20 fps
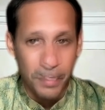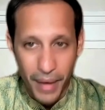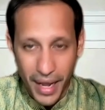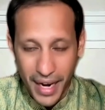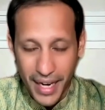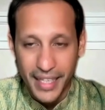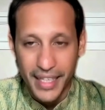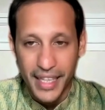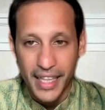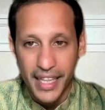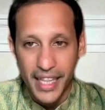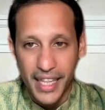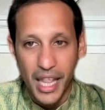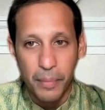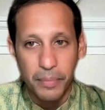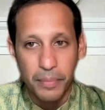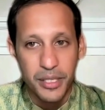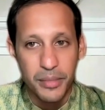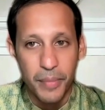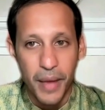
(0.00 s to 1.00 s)
Mari kita
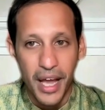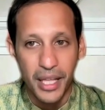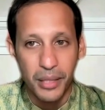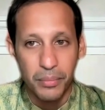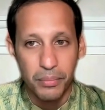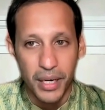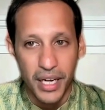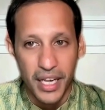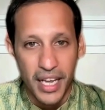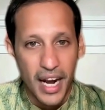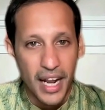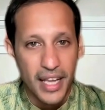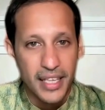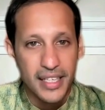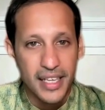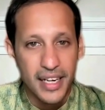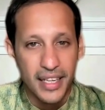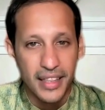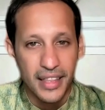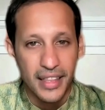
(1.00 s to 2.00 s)
tetap semangat bergerak
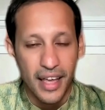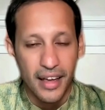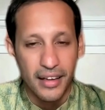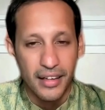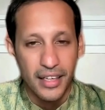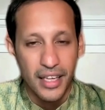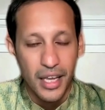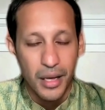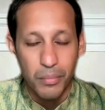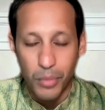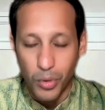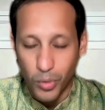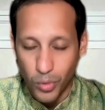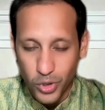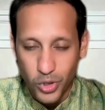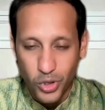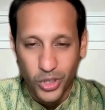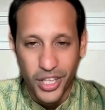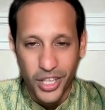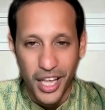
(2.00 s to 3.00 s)
serentak
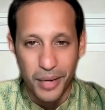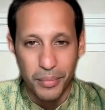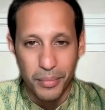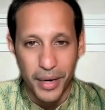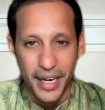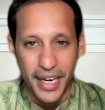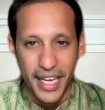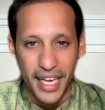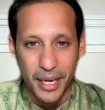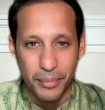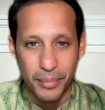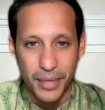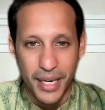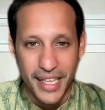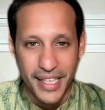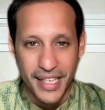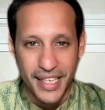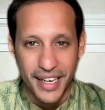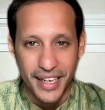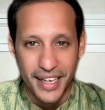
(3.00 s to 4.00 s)
mewujudkan Merdeka
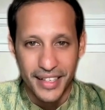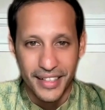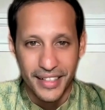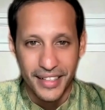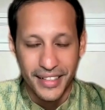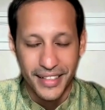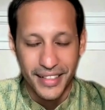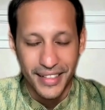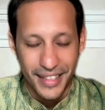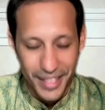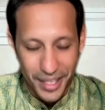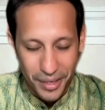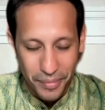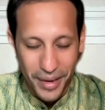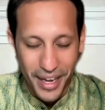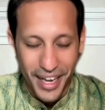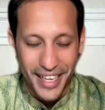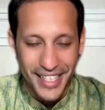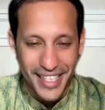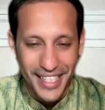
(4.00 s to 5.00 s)
Belajar.
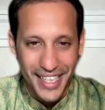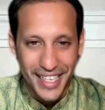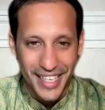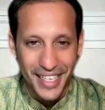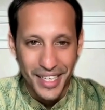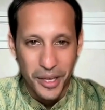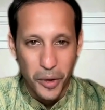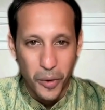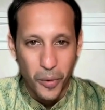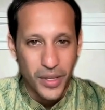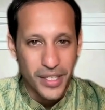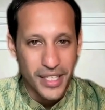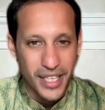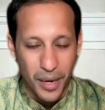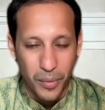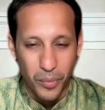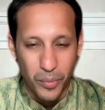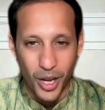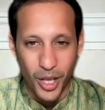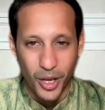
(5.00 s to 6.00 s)
Terima kasih.
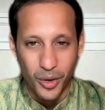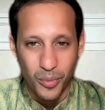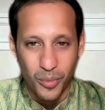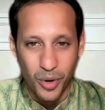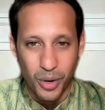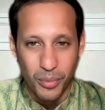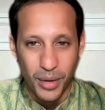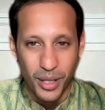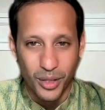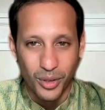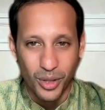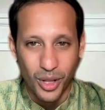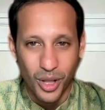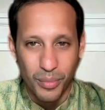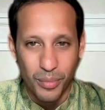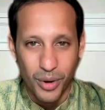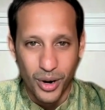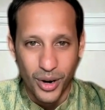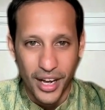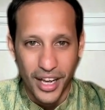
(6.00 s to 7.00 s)
Wassalamualaikum
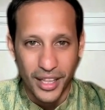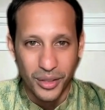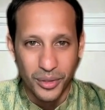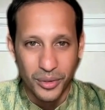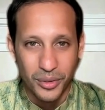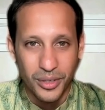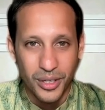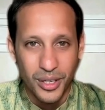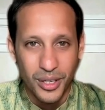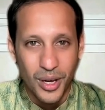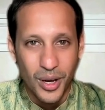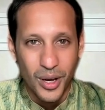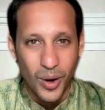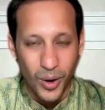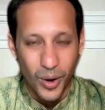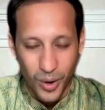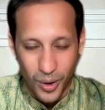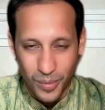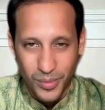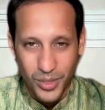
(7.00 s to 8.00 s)
warahmatullahi wabarakatuh.
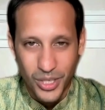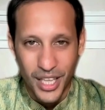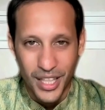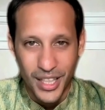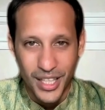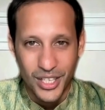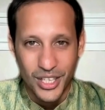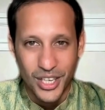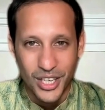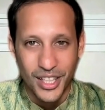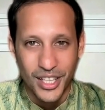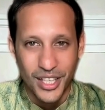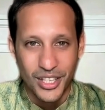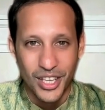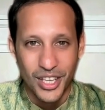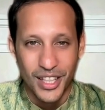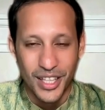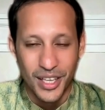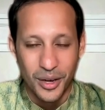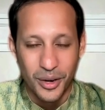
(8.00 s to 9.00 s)
Om Shanti Shanti
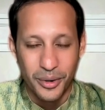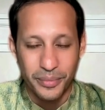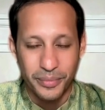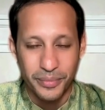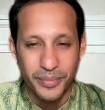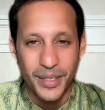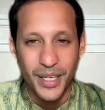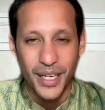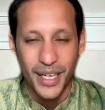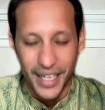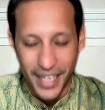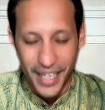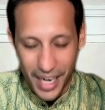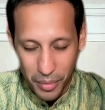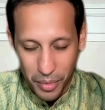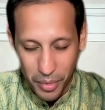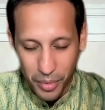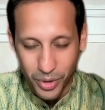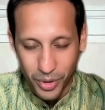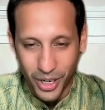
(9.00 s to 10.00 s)
Shanti Om. Namo